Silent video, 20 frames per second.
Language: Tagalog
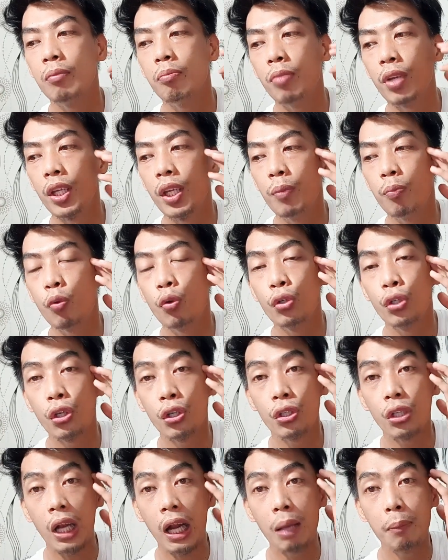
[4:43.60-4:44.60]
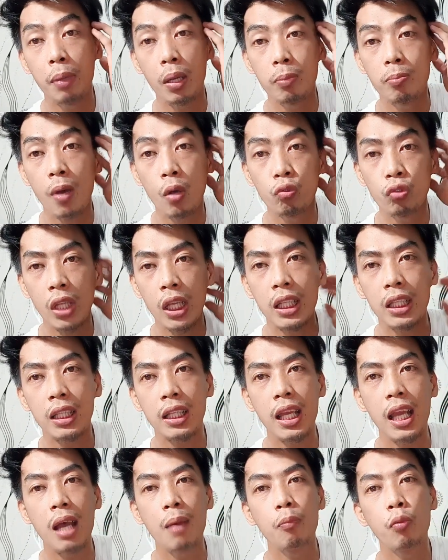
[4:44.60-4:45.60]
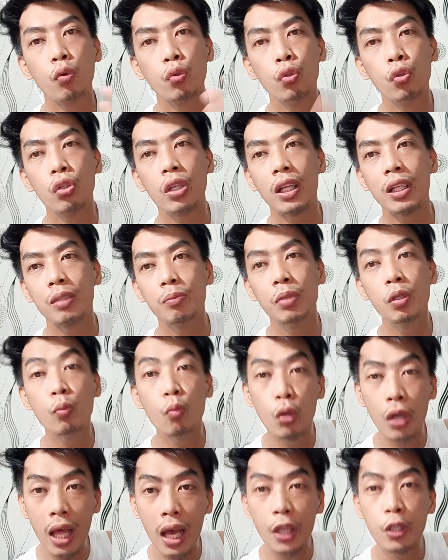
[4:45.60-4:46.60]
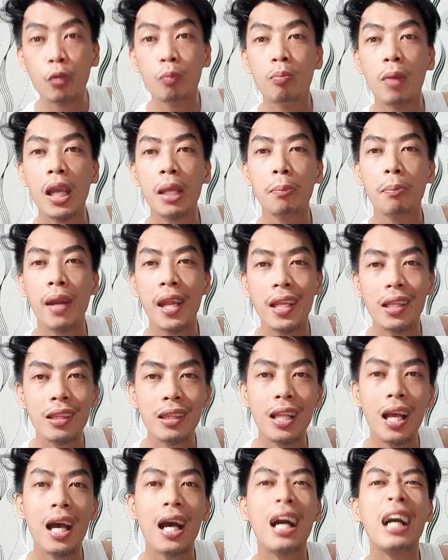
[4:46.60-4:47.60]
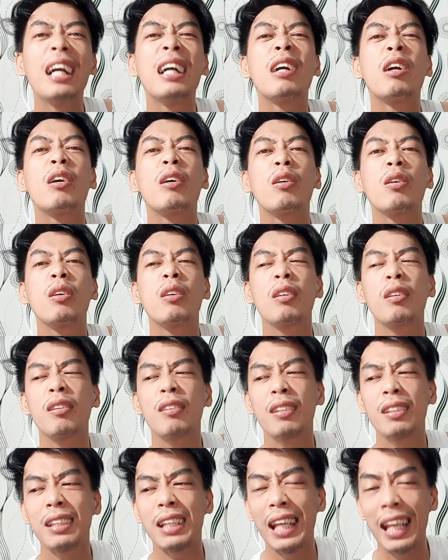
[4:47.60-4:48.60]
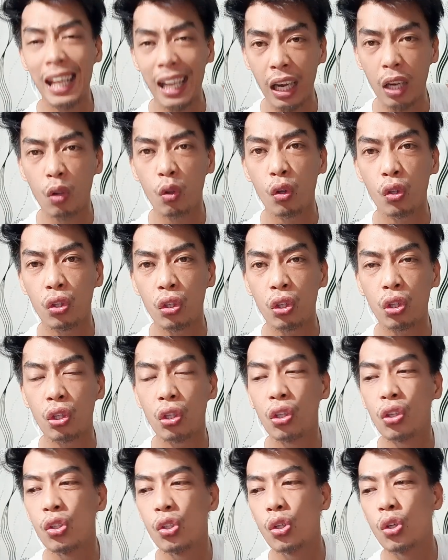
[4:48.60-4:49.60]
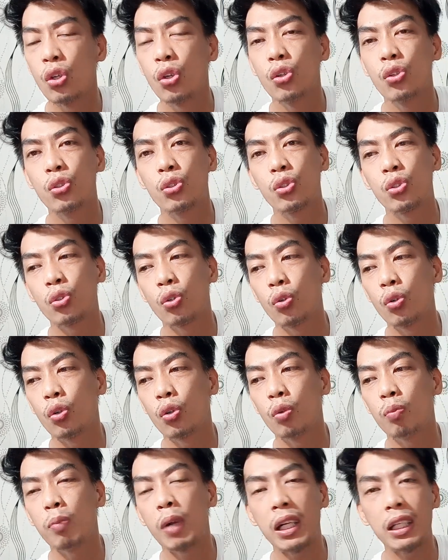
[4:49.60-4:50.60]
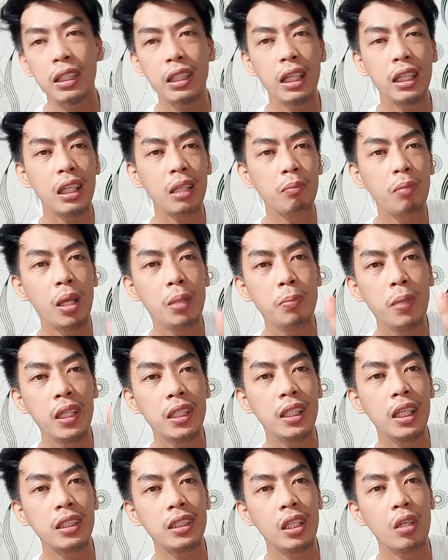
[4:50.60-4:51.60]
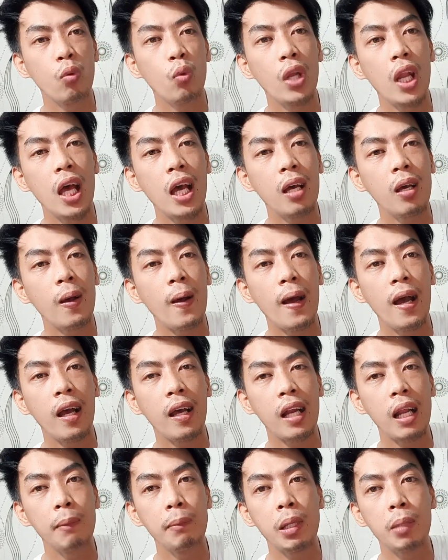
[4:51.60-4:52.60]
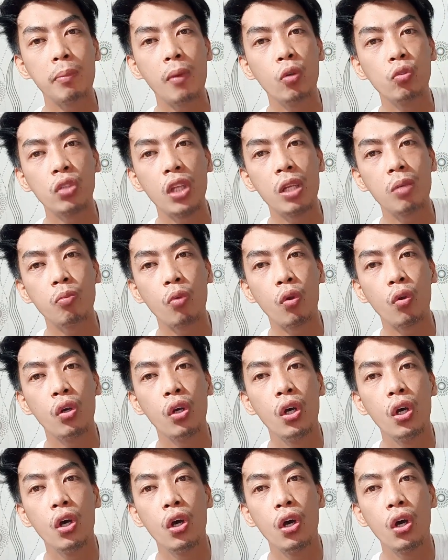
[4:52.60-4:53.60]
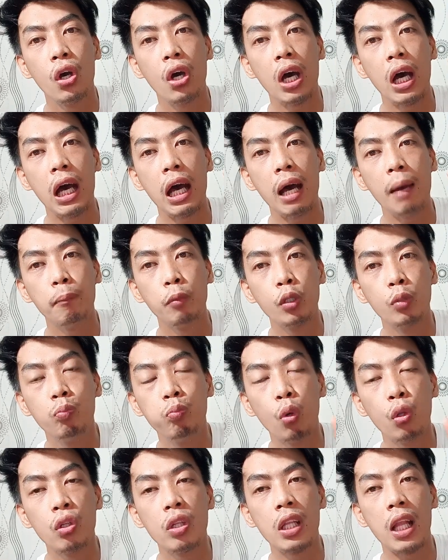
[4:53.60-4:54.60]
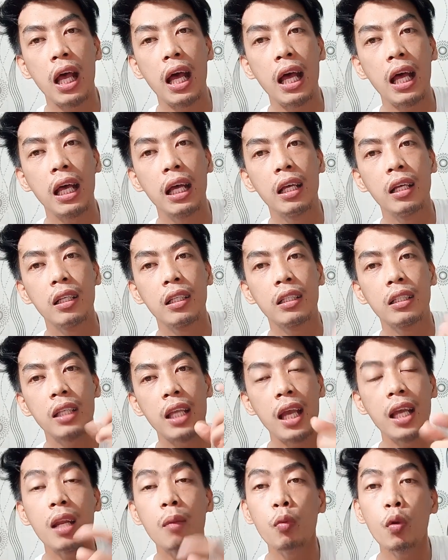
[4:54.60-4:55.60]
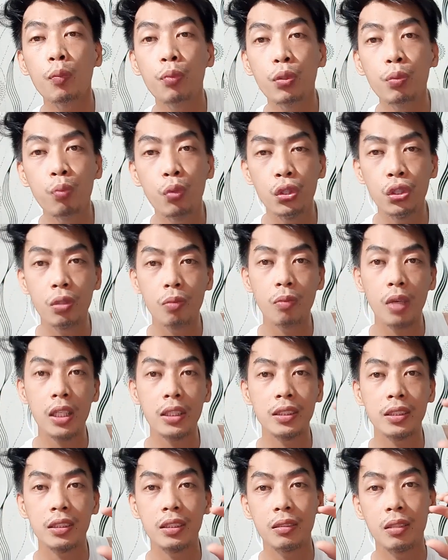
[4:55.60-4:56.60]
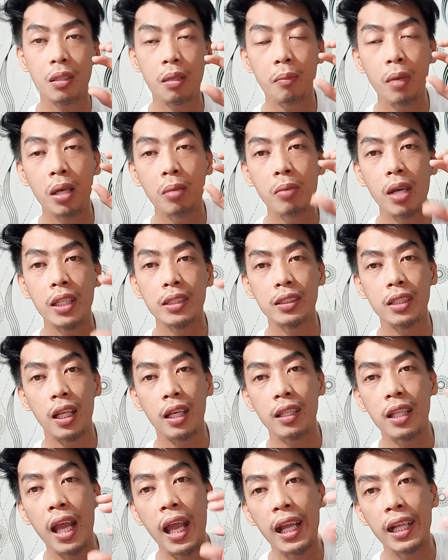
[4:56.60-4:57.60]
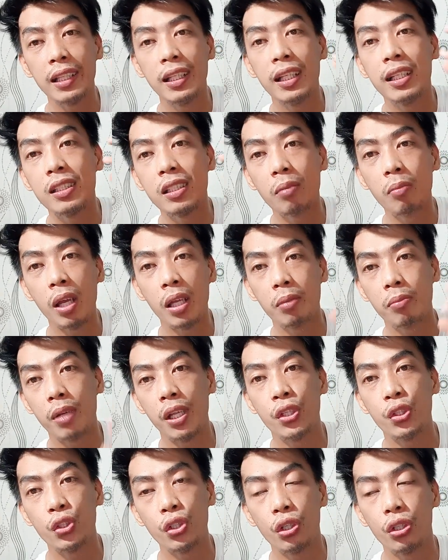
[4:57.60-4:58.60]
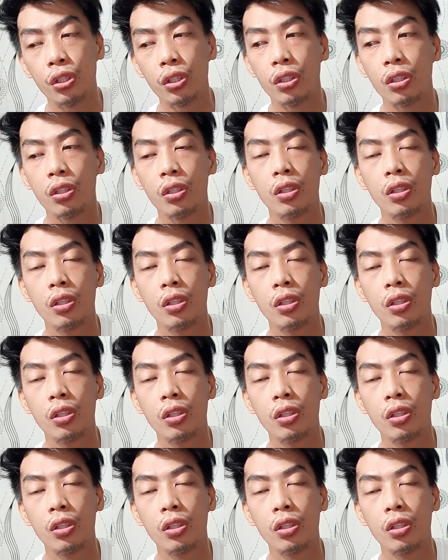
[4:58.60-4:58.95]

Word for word: Pwede po yun, rubber mountain. Kaya po dyan nagmumula yung vibrate ng aircon. So, pagka nag-vibrate kasi, wala ang rubber mountain mo. Uh, pudpud na. Kaya napupudpud yung mga, ang mga master dahil din sa vibration